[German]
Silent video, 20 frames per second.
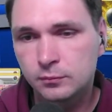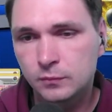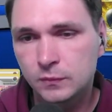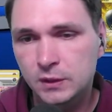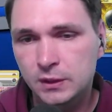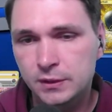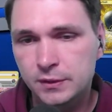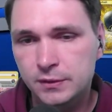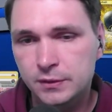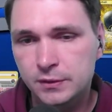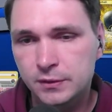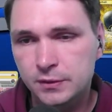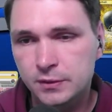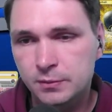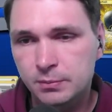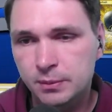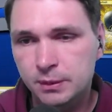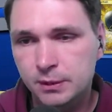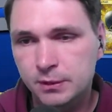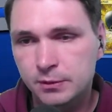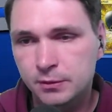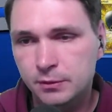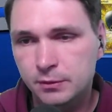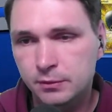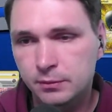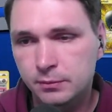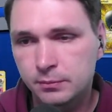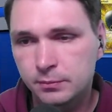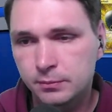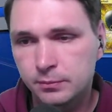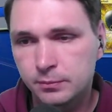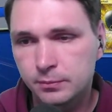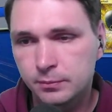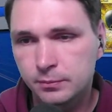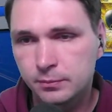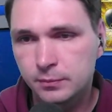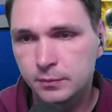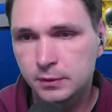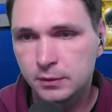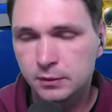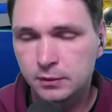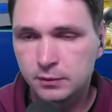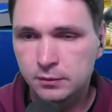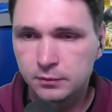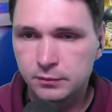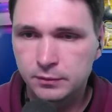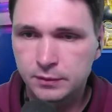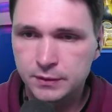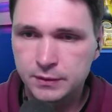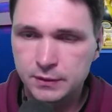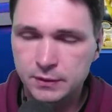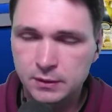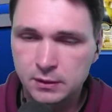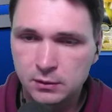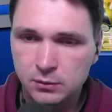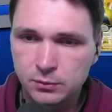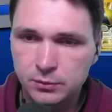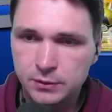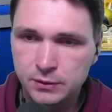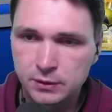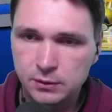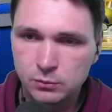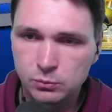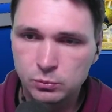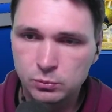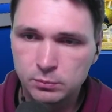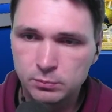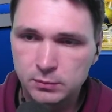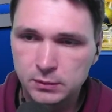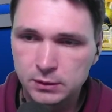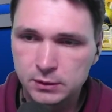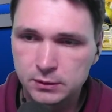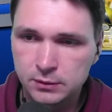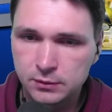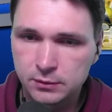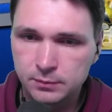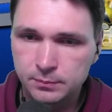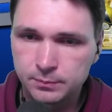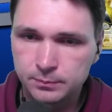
Da ist das zweite, was es auch sehr gut macht.